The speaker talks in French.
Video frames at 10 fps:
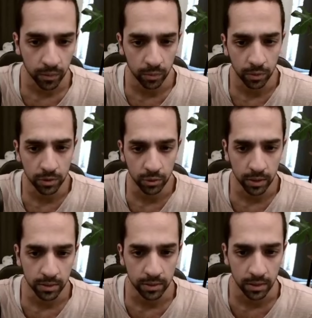Donc je crois
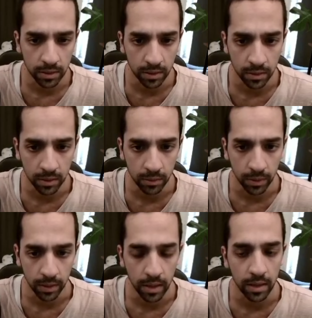que c'est... Ouais,
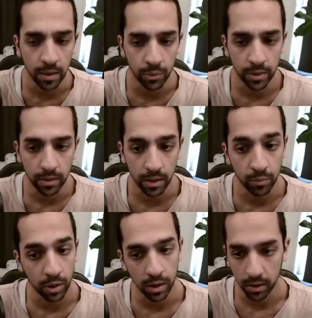là il est à 8, et
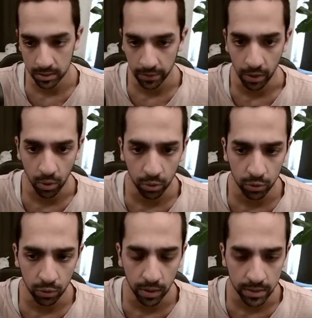moi, ça va. En
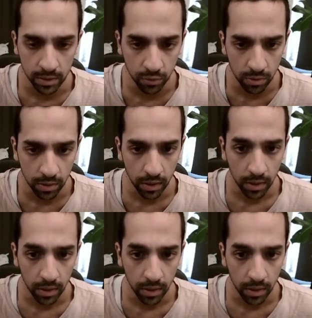retour, là c'est cool.